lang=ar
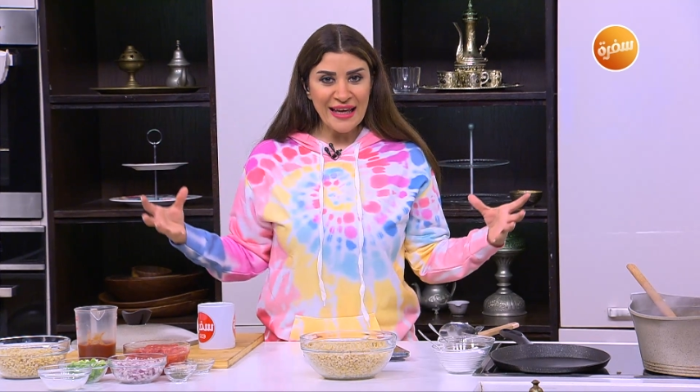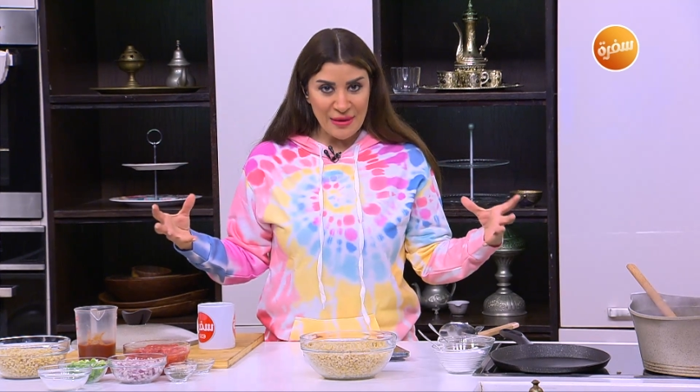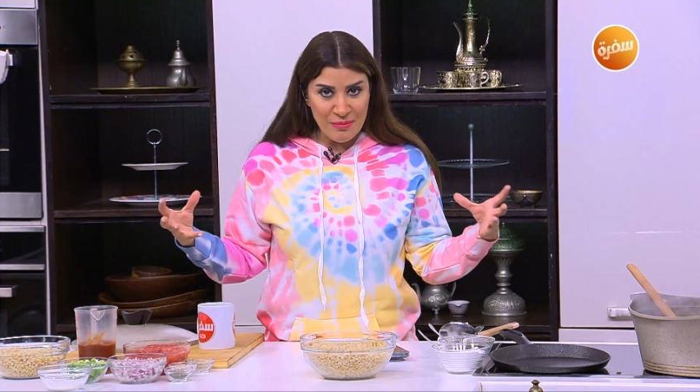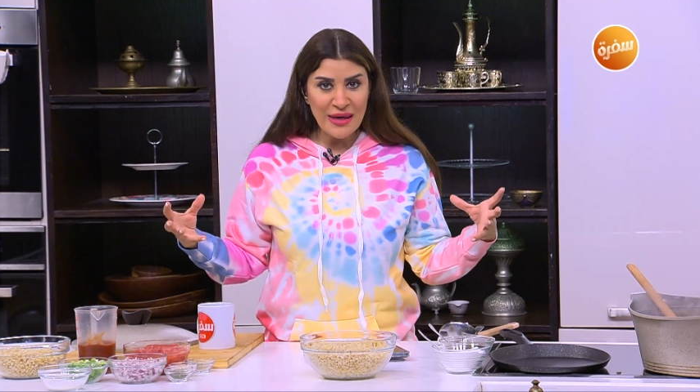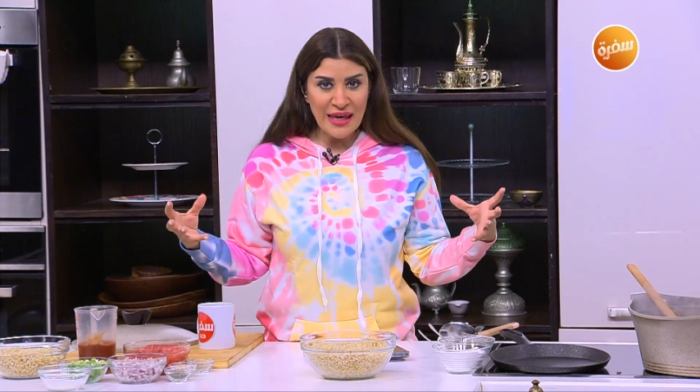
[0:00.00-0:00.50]

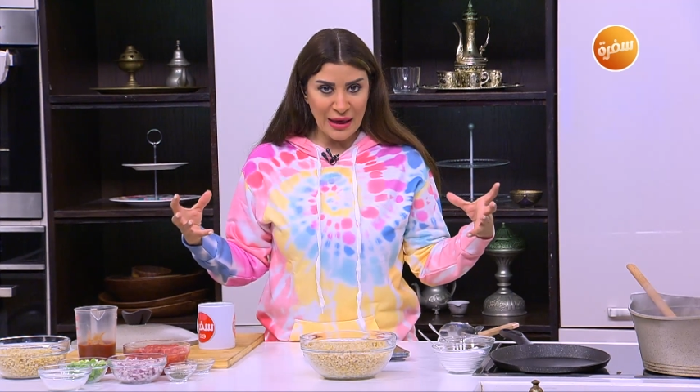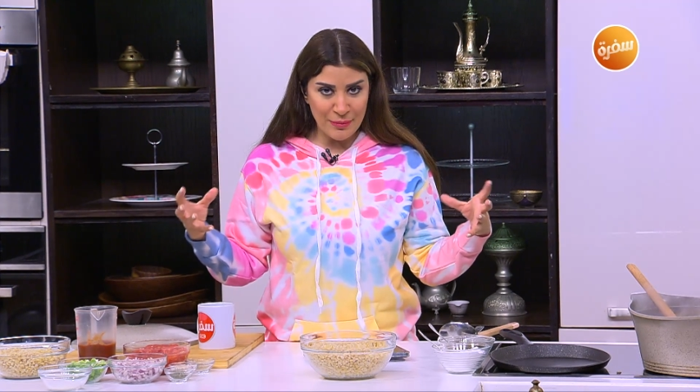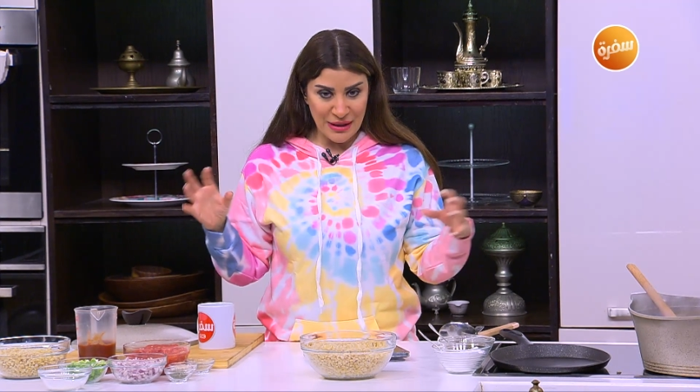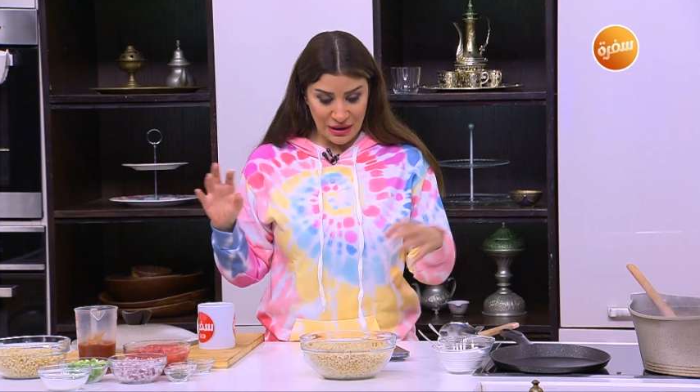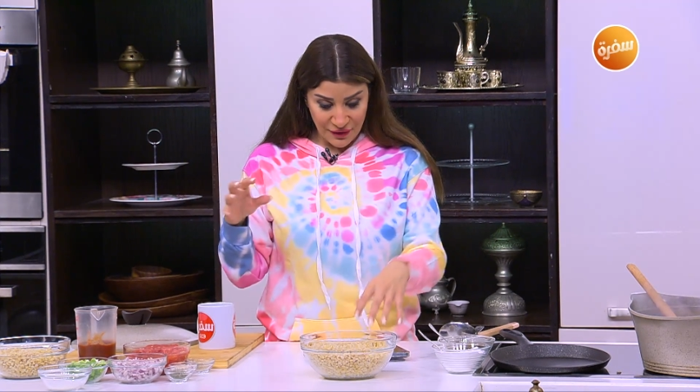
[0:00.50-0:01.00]
كميه
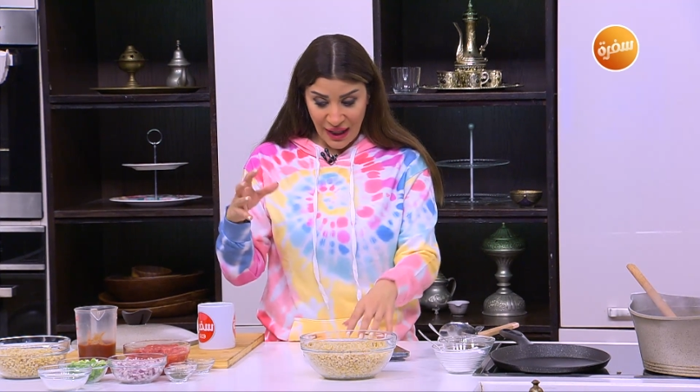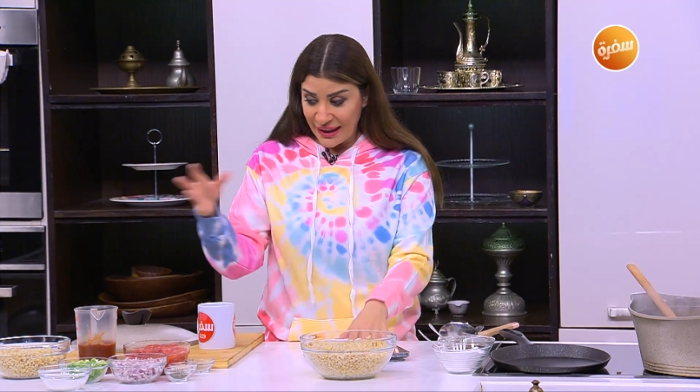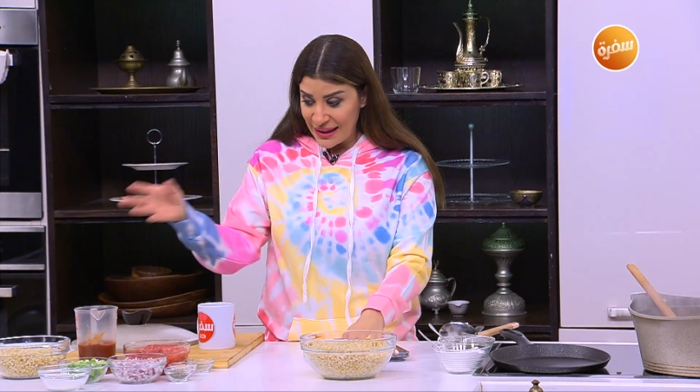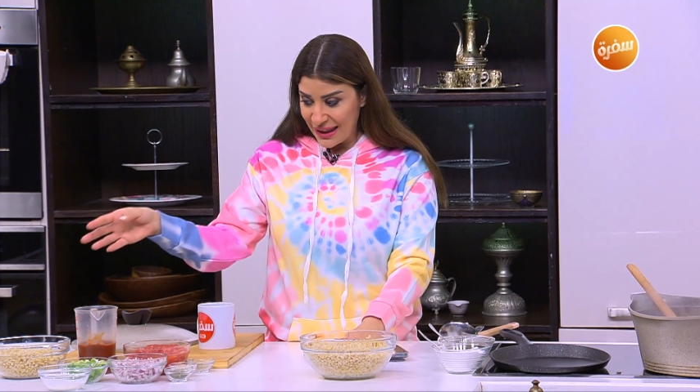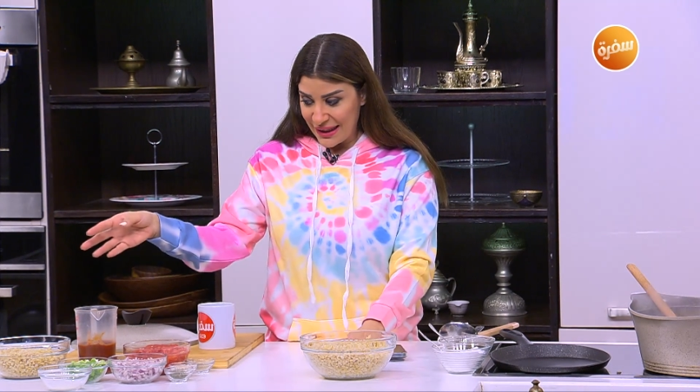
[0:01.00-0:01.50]
كبيره
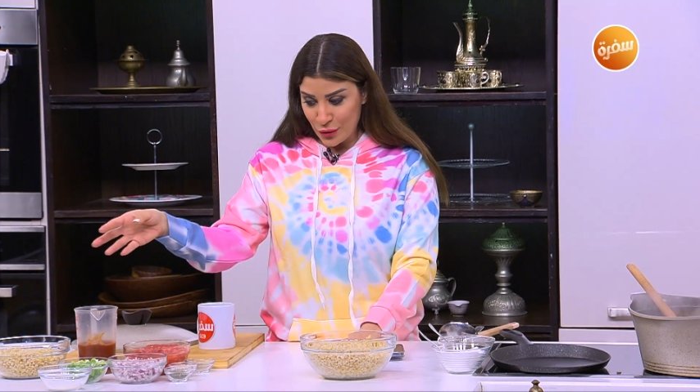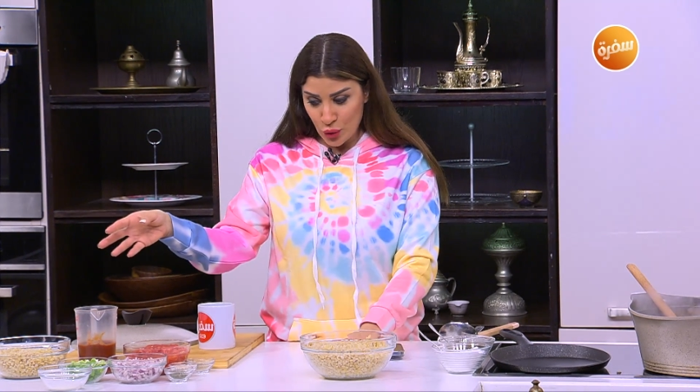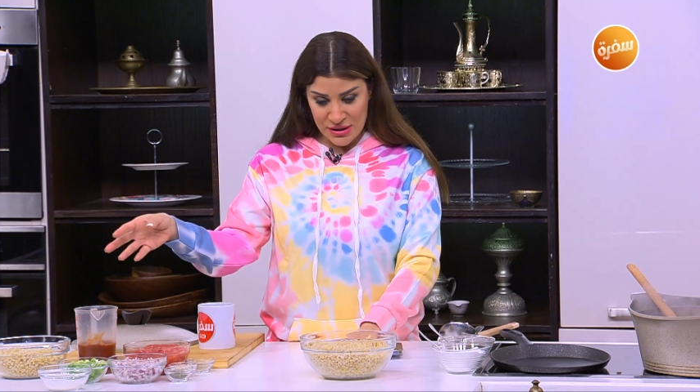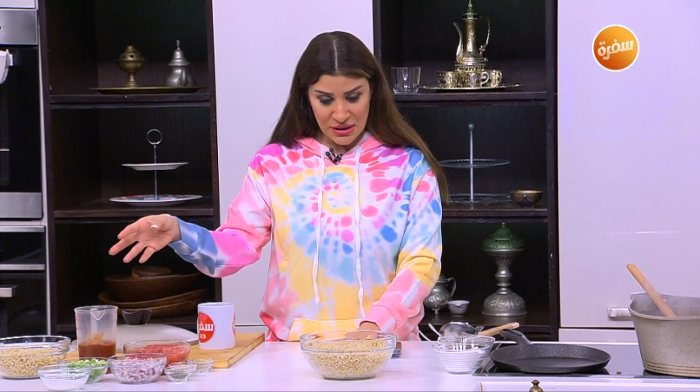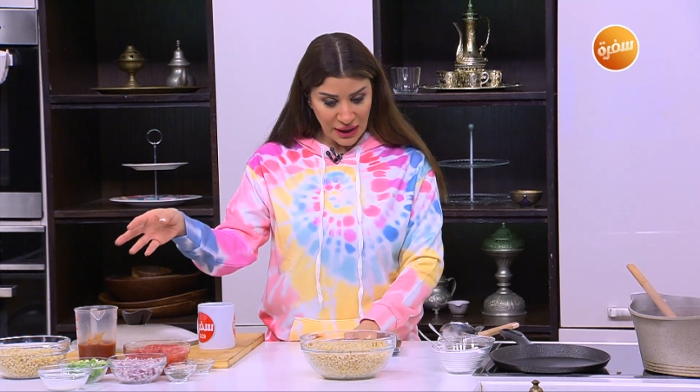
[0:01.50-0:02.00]
فالحقيقه لقيته
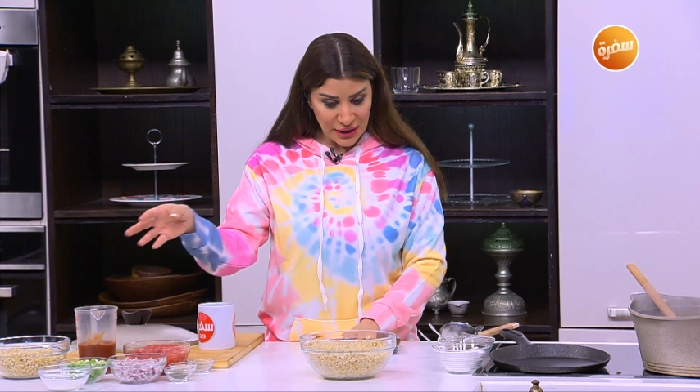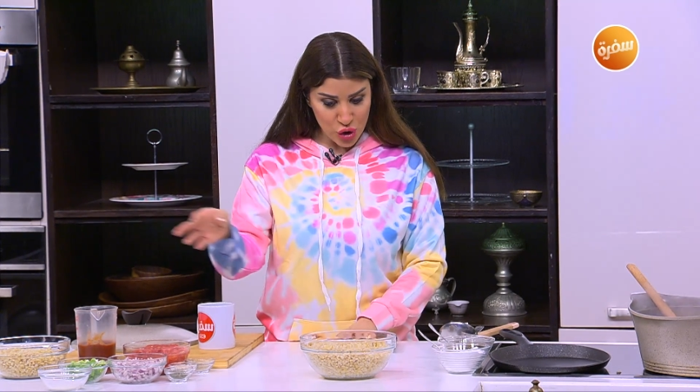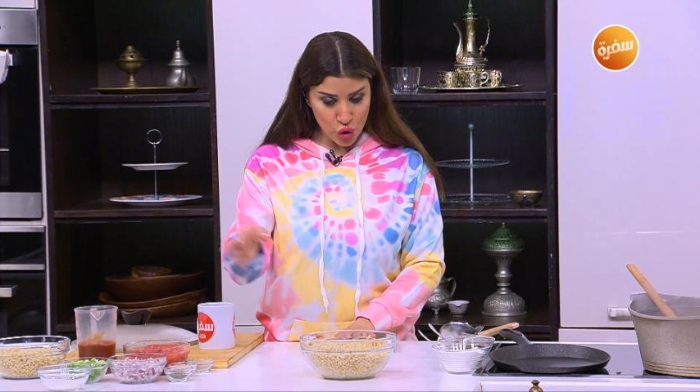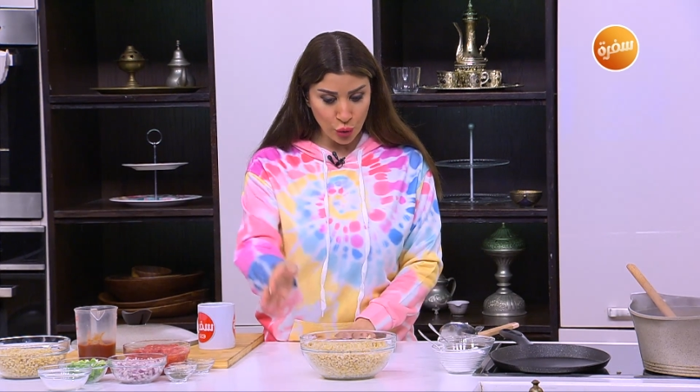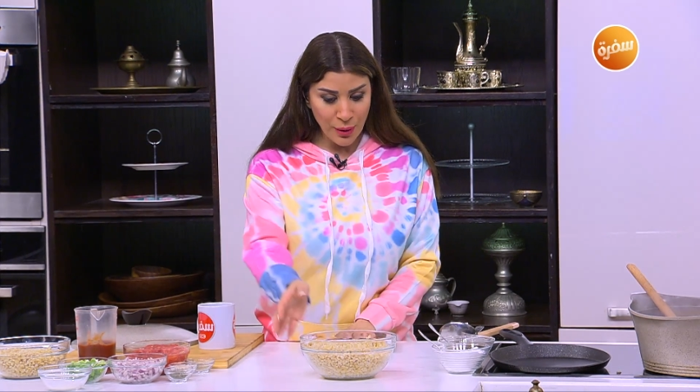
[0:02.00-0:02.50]
كتير على
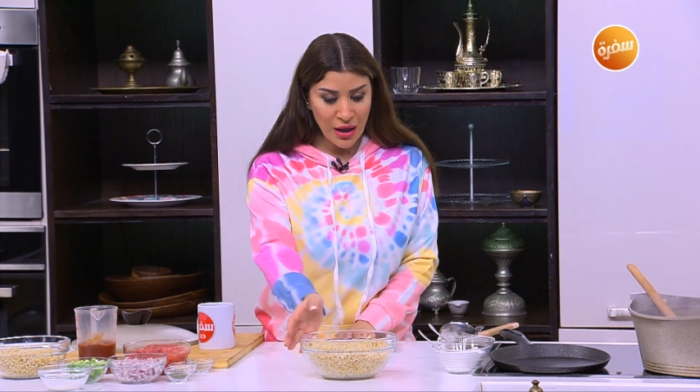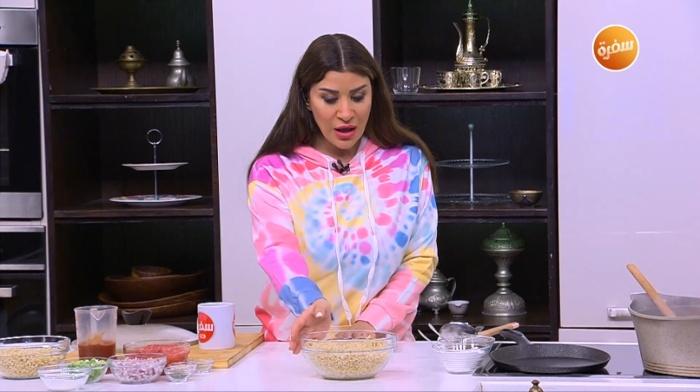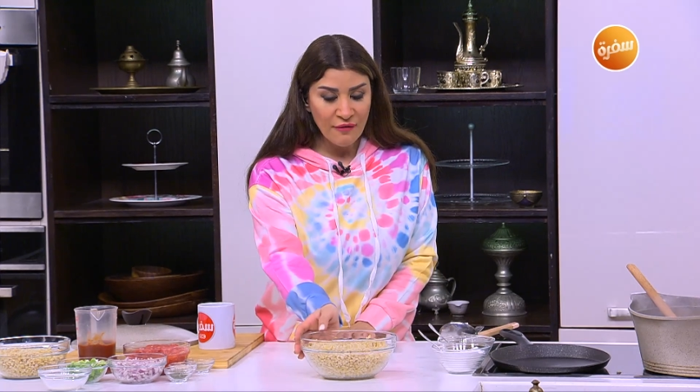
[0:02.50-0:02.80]
الشوربه